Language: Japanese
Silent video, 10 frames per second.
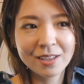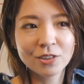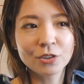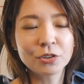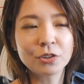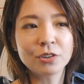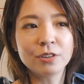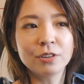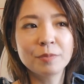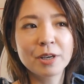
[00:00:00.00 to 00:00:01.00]
そ
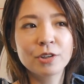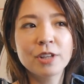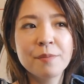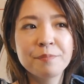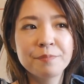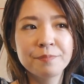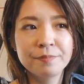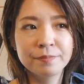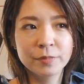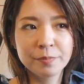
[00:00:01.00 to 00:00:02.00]
の、まあ、去
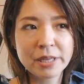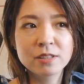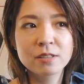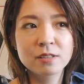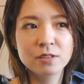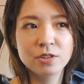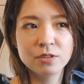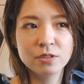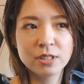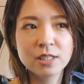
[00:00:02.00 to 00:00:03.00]
年末
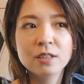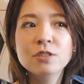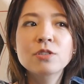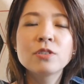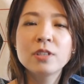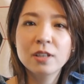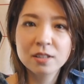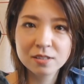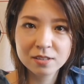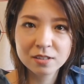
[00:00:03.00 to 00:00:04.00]
11月12
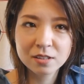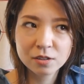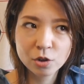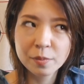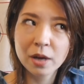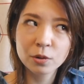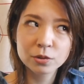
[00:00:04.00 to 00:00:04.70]
月と、まあ、